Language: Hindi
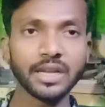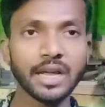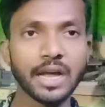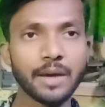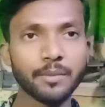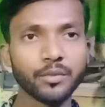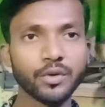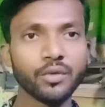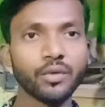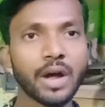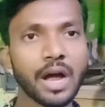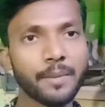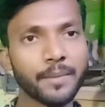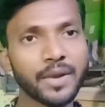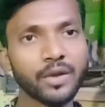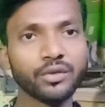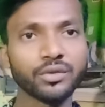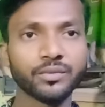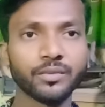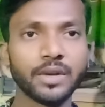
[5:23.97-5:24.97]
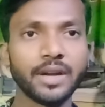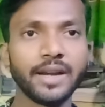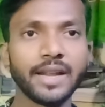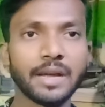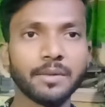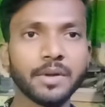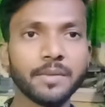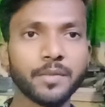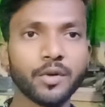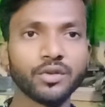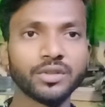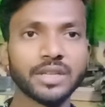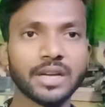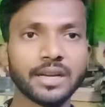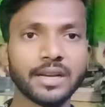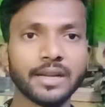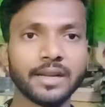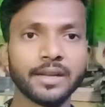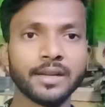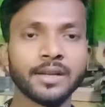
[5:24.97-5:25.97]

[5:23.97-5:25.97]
आपको वहाँ पे उस एरिया में पहुँचाना है